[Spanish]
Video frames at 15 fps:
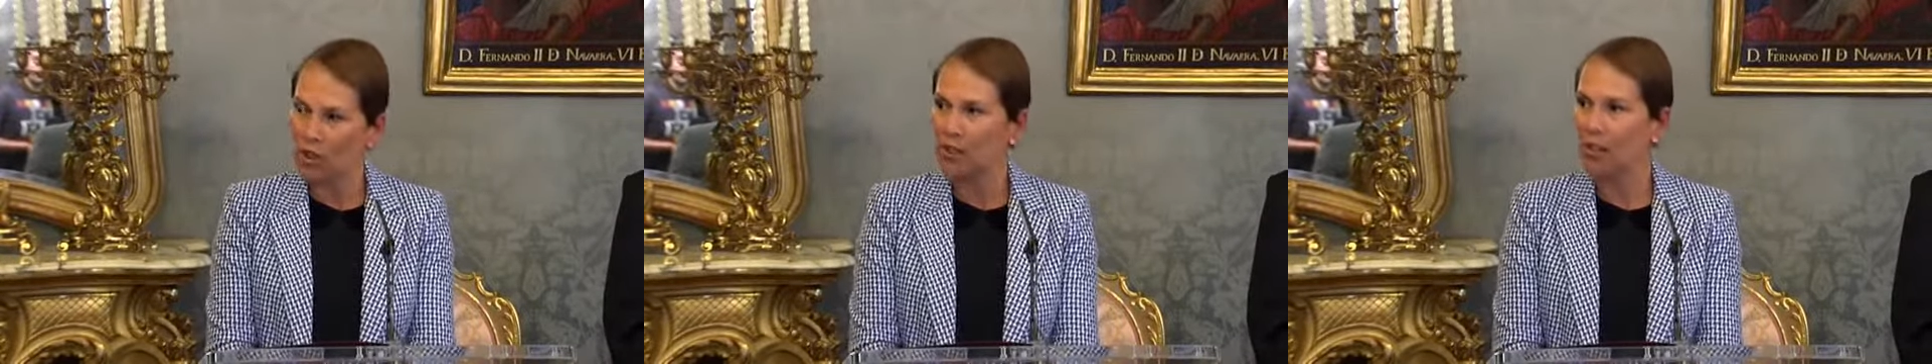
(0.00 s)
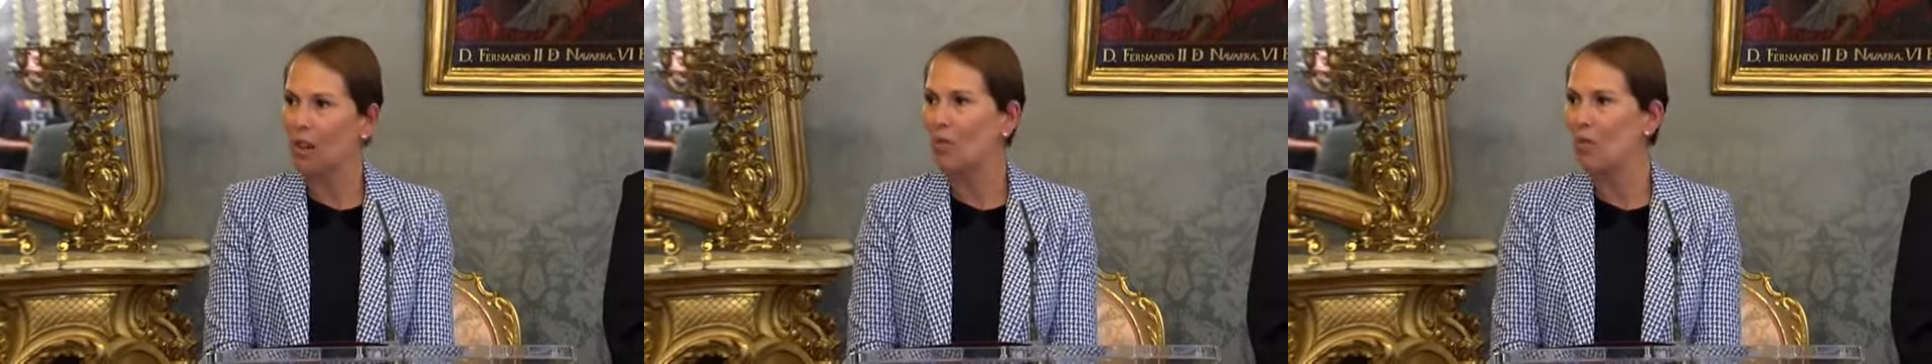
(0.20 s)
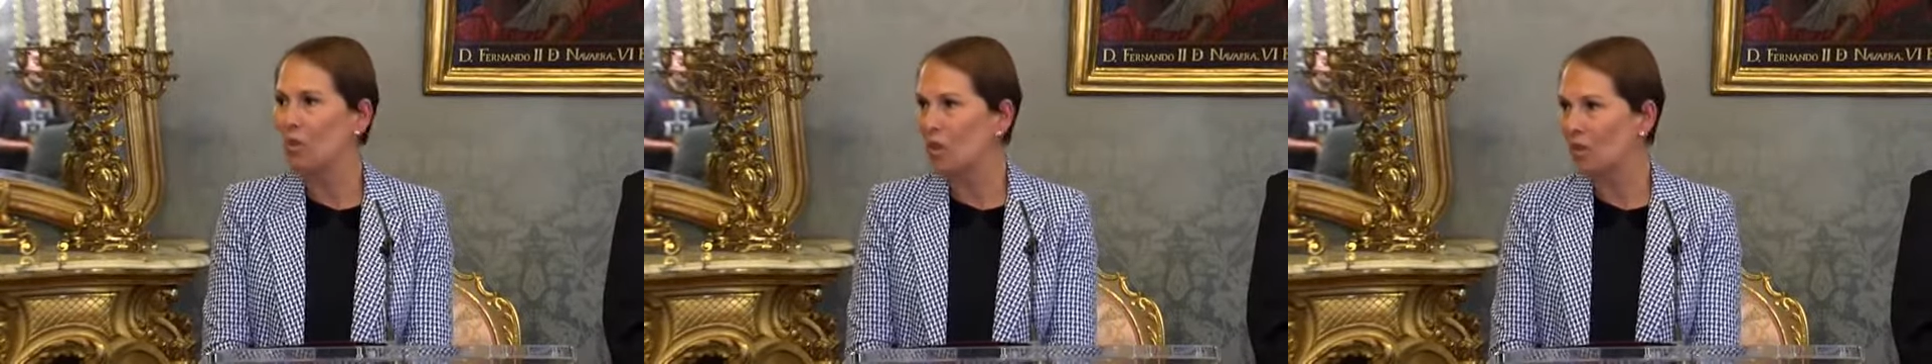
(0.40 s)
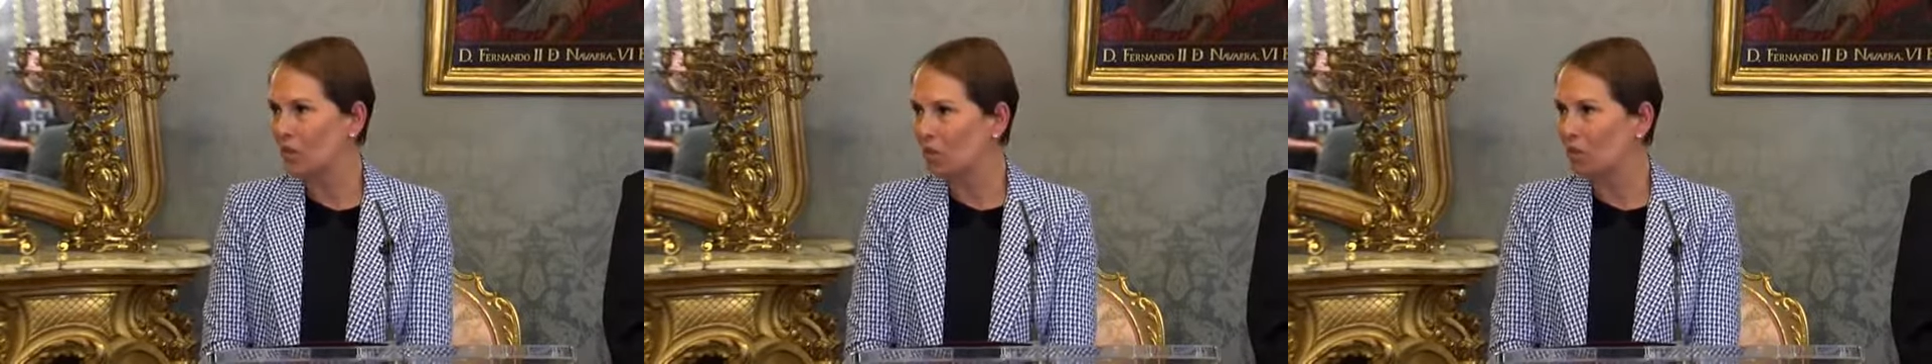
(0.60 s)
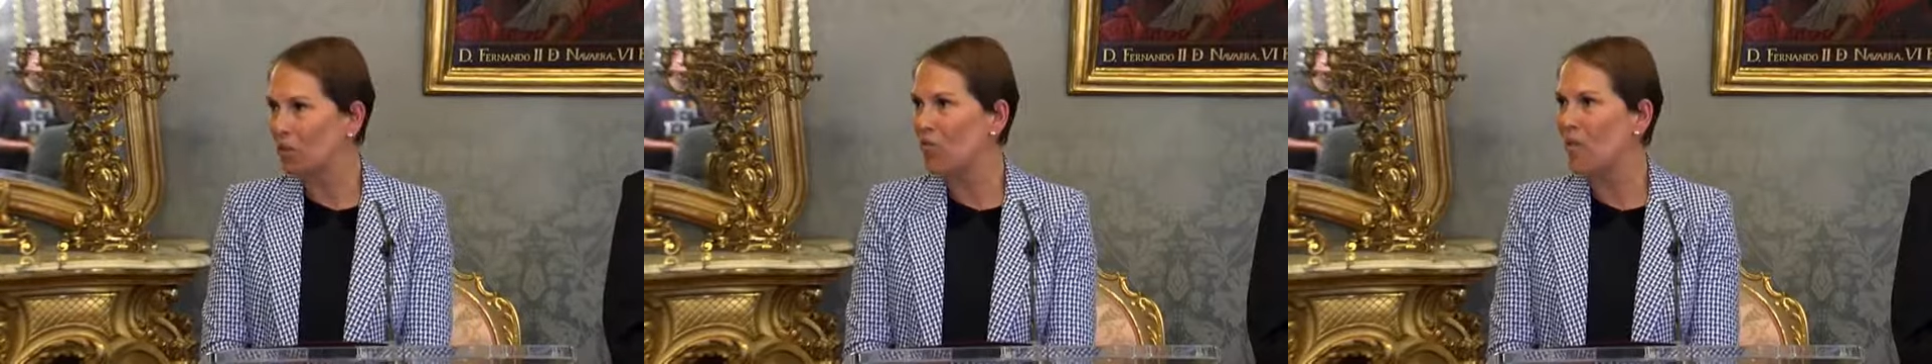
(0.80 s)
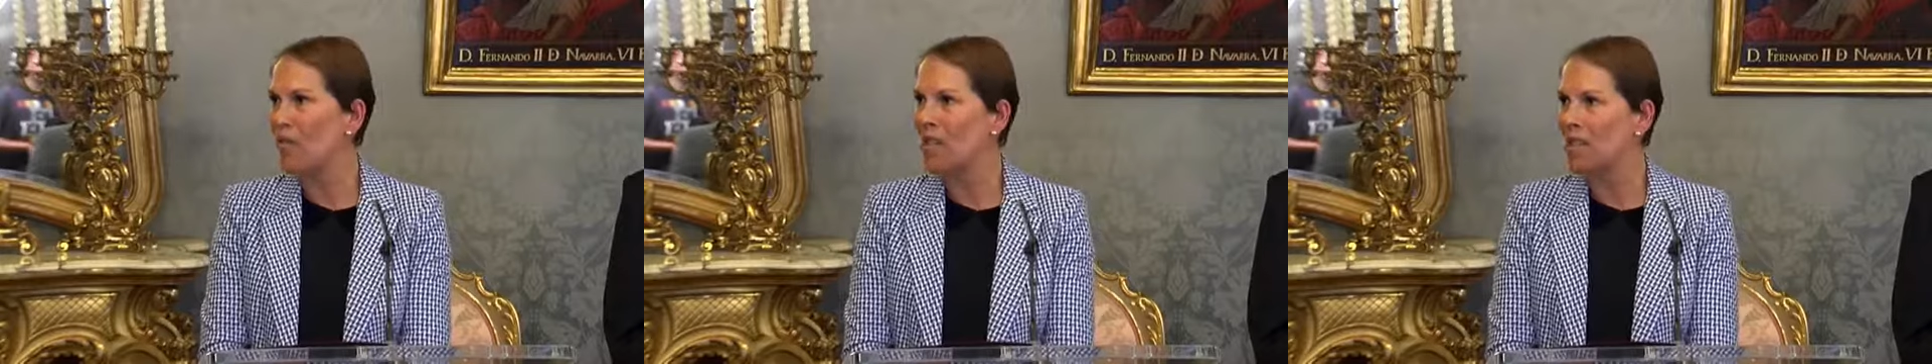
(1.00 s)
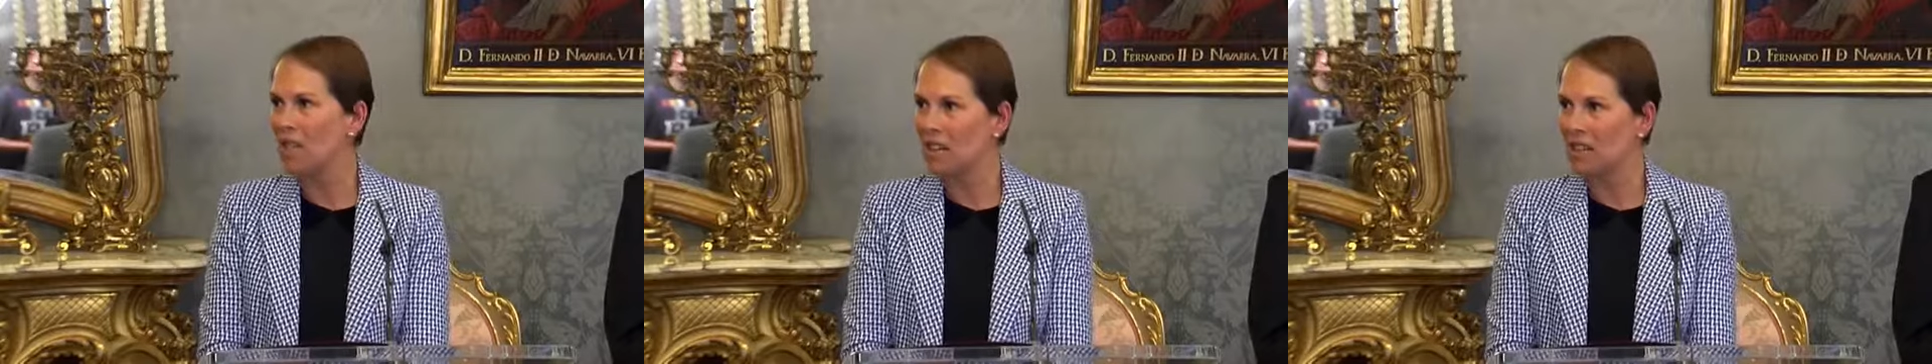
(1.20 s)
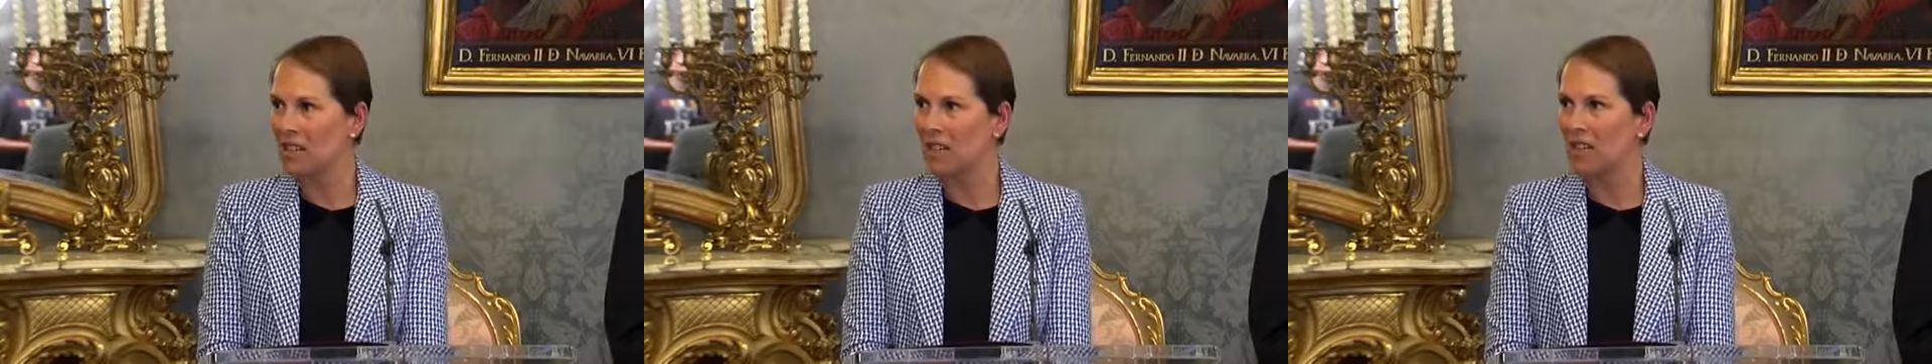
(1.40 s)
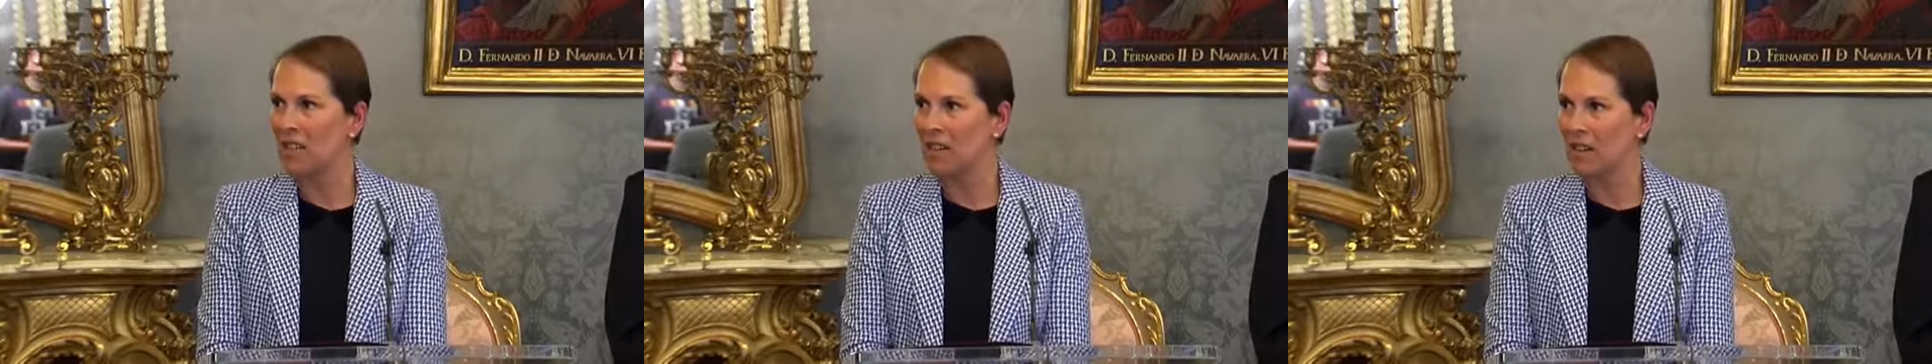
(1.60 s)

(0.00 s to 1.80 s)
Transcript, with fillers: de la comunidad autónoma vasca y,